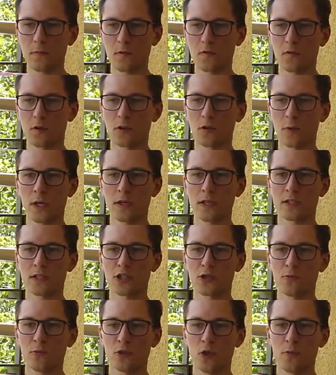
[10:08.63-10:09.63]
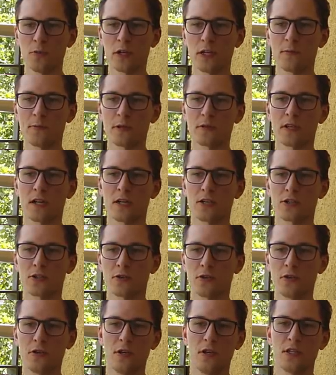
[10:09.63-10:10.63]
Вот, но мне недостаточно был опыта, они мне сказали,
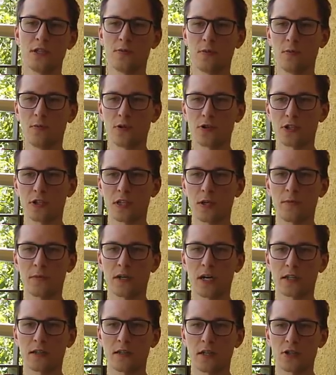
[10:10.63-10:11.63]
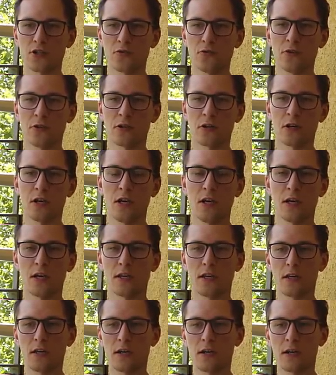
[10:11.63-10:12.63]
что типа можно там как на джуниора,
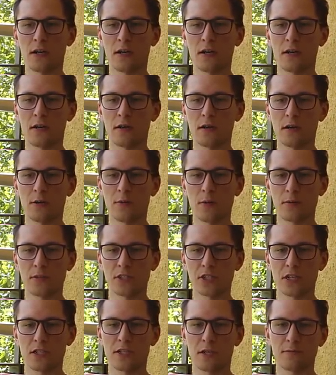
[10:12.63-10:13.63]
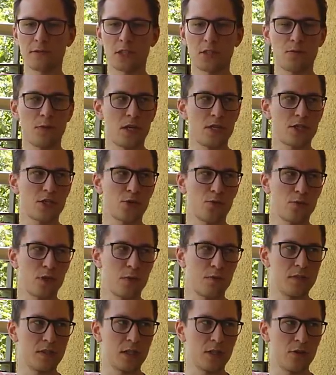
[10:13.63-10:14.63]
э, они мне предложили зарплату меньше, чем у
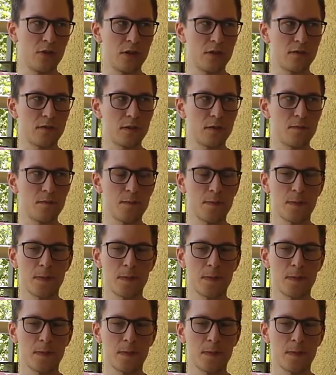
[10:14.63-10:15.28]
меня была до этого.